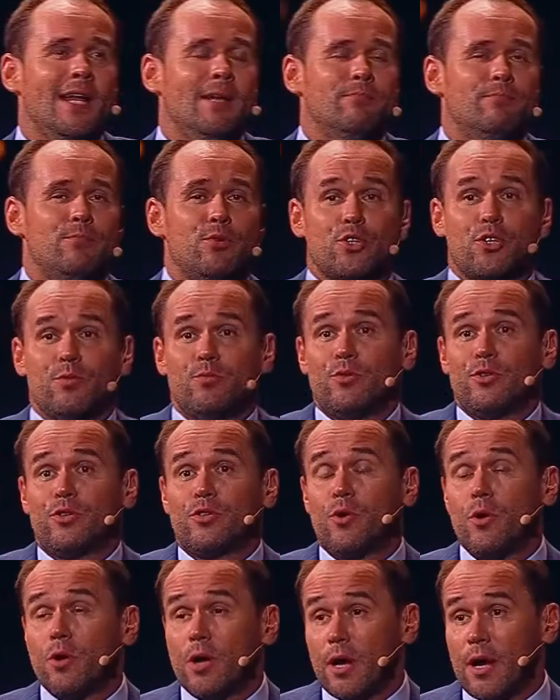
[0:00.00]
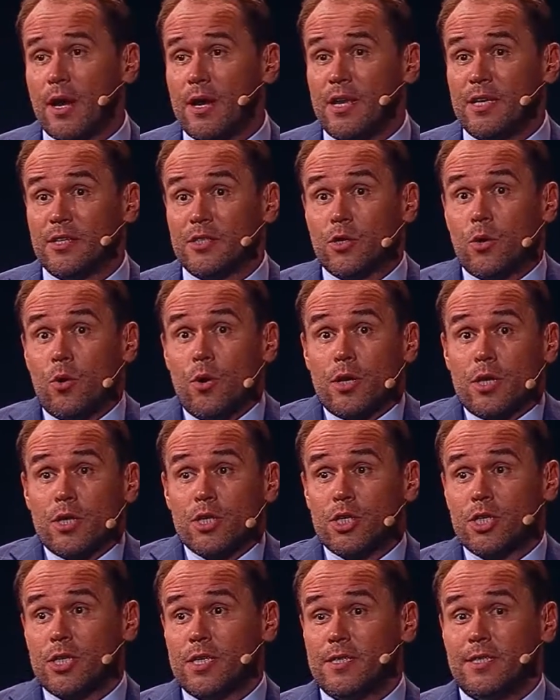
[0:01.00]
Боже мой, сколько ролей, сколько
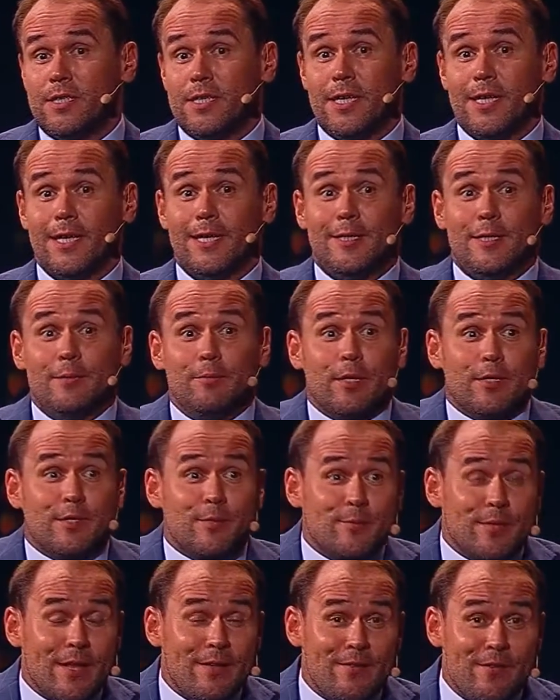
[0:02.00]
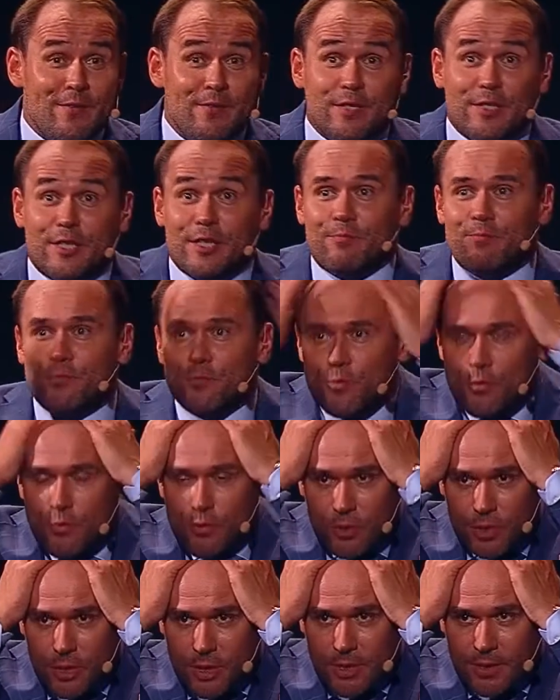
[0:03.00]
жизней. И «17 мгновений весны».
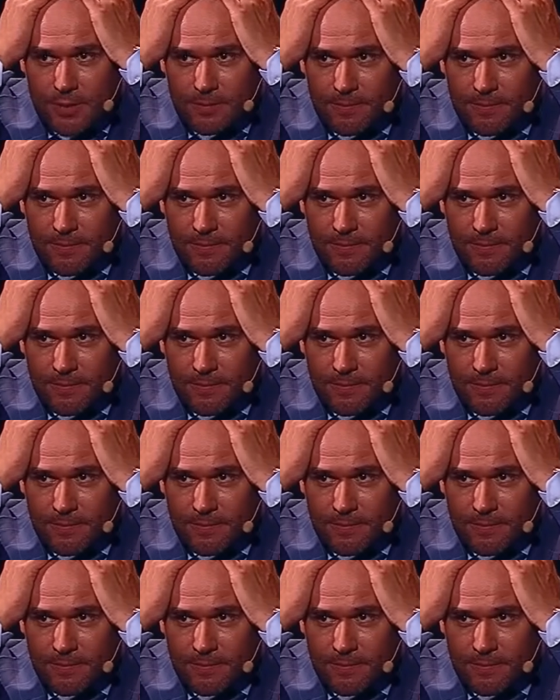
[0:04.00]
Боже,